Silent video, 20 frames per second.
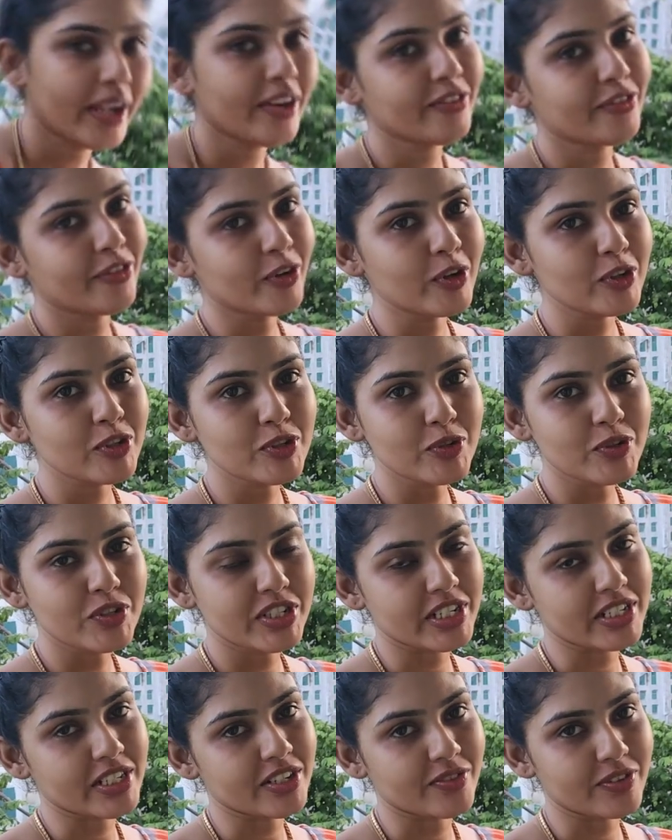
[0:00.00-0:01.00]
ஓகே ஃபோட்டோ
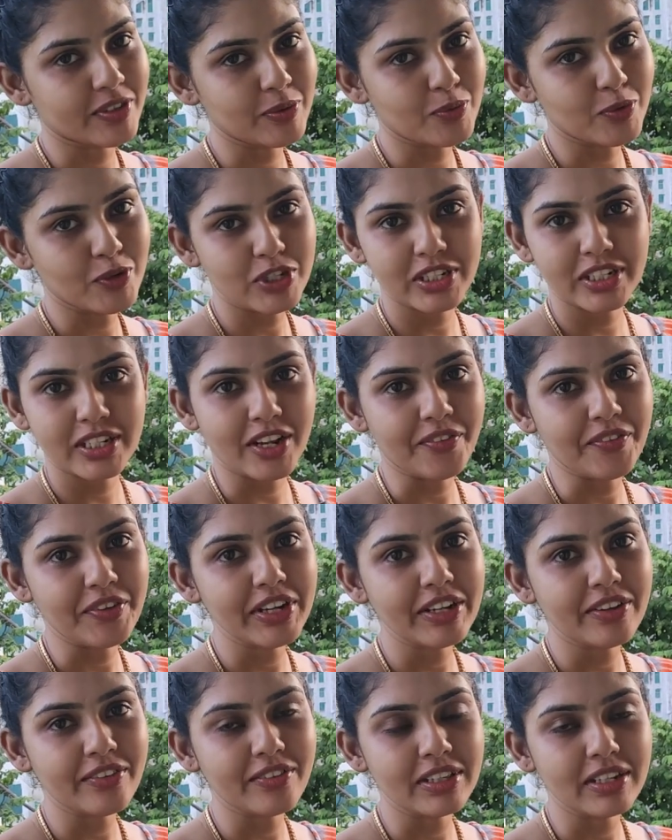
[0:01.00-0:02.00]
ஷூட் செஷன் வந்து முடிச்சுட்டு நான்
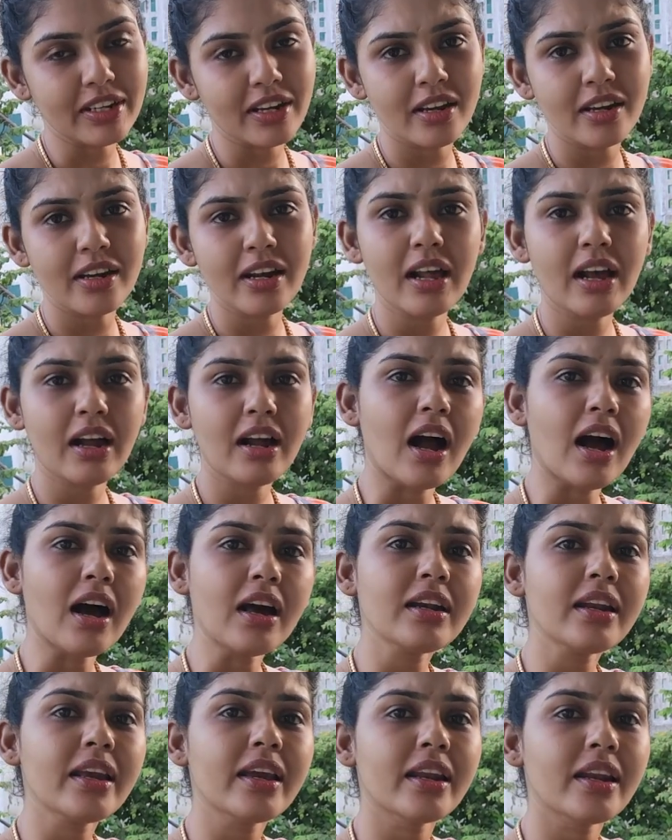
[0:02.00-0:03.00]
வீட்டுக்கு வந்துட்டேன் என்னடா
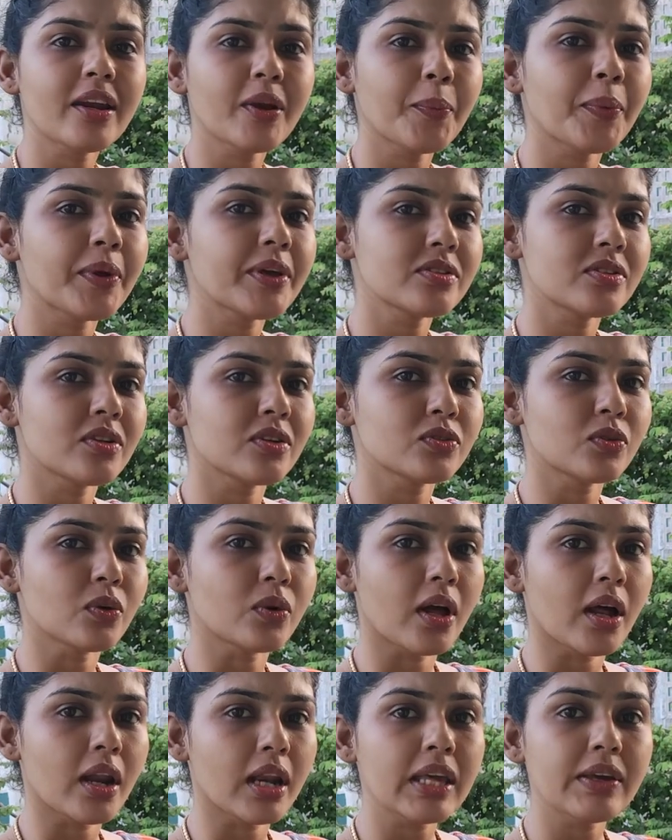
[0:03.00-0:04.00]
காரில் ஏறிட்டு பேசுகிறேன்னு
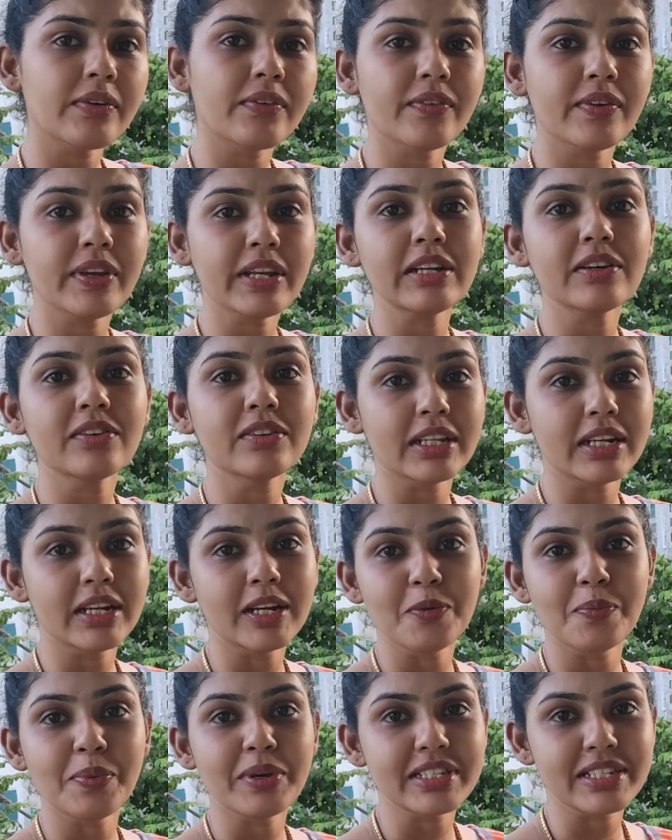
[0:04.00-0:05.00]
சொன்னாலே இவ வீட்டில் வந்து
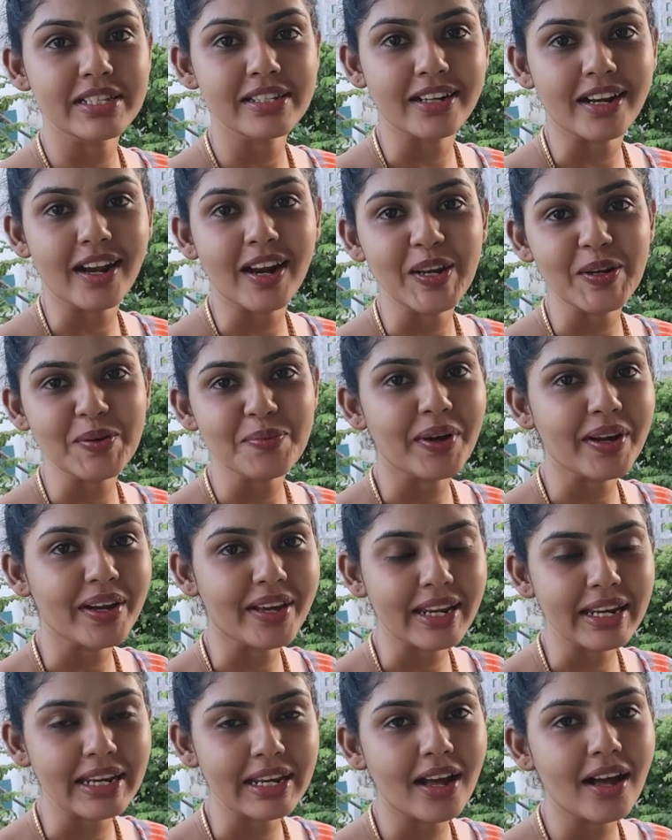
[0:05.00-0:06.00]
நின்று பேசிகிட்டு இருக்காளேன்னு
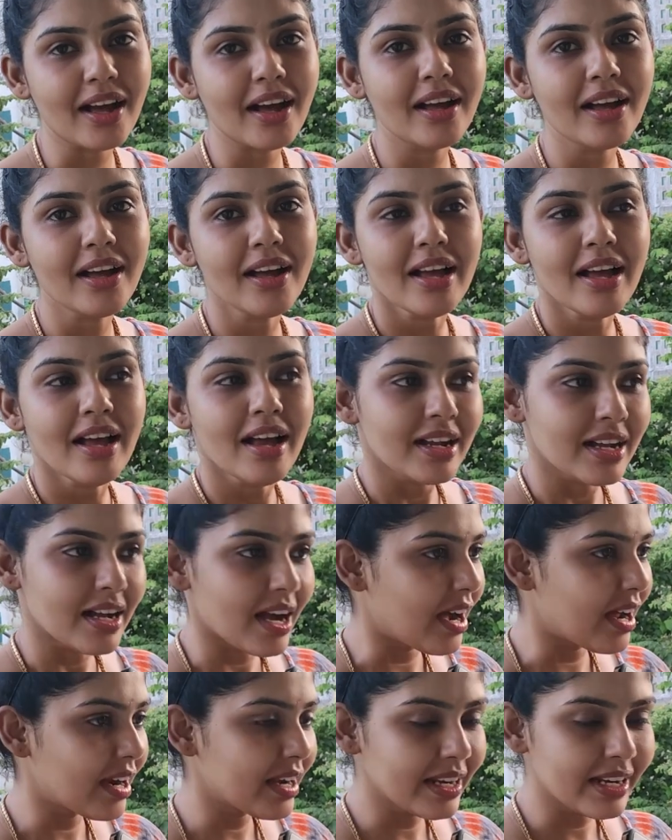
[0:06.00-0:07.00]
பார்க்குறீங்களா
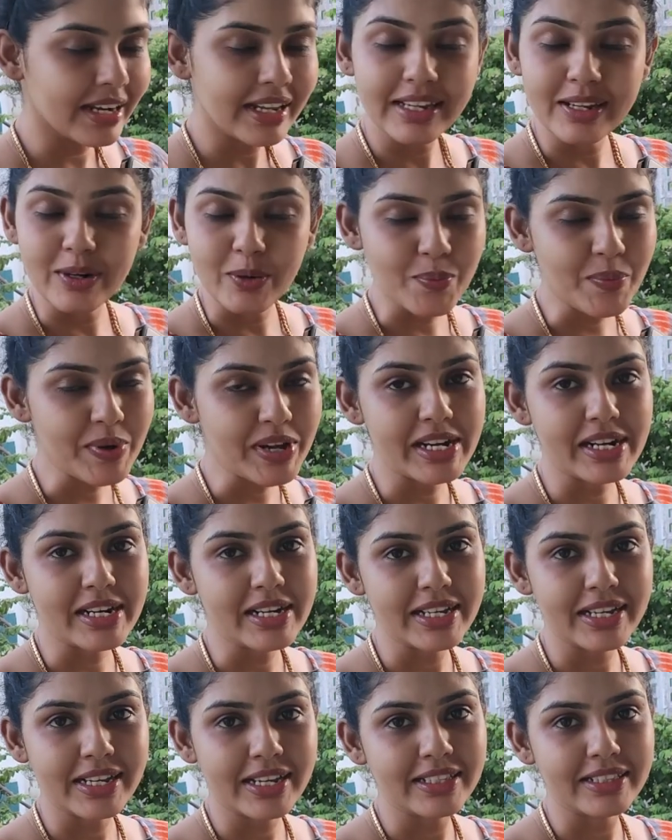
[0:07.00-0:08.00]
காலையில் ரொம்ப
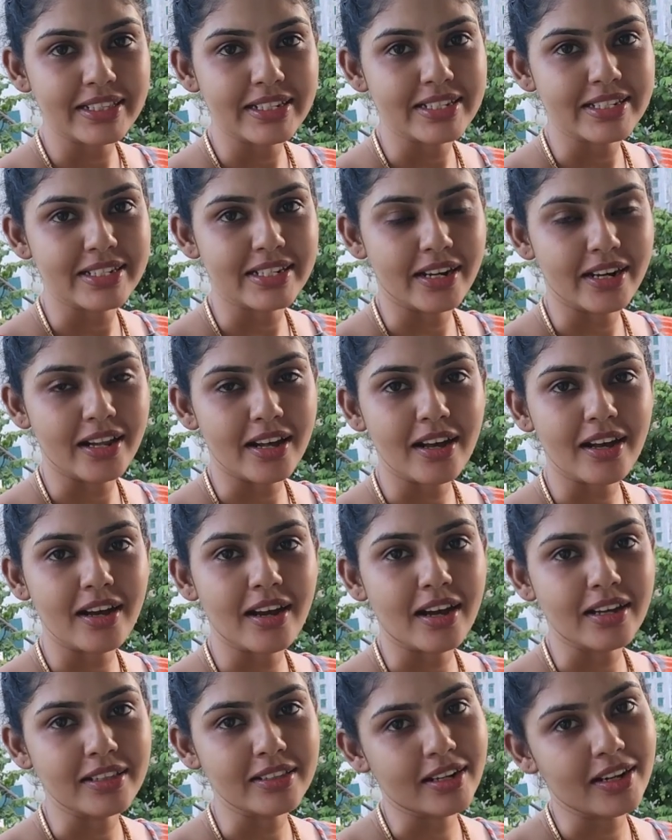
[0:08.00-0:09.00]
ஏர்லியாக எழுந்திரிச்சிட்டேனா
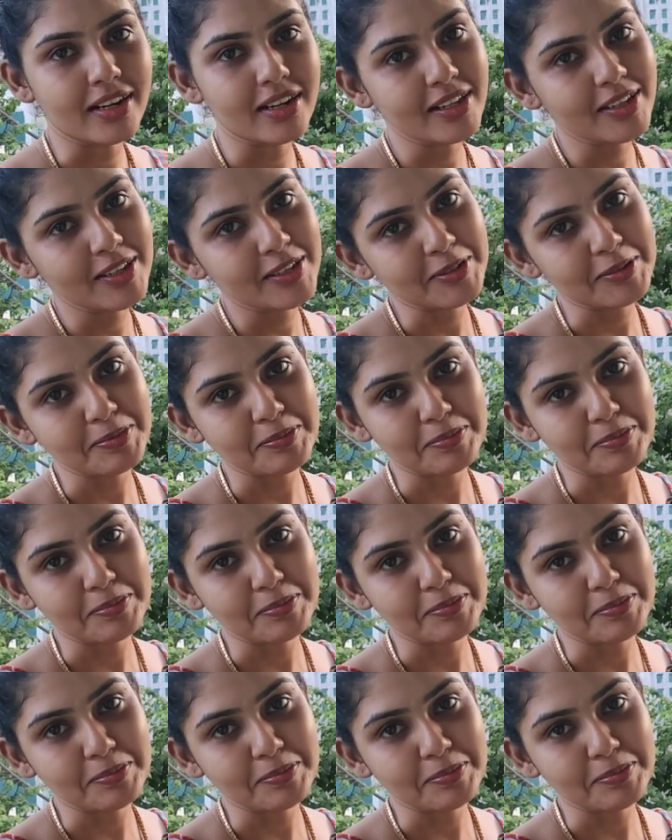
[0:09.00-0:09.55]
அதனால்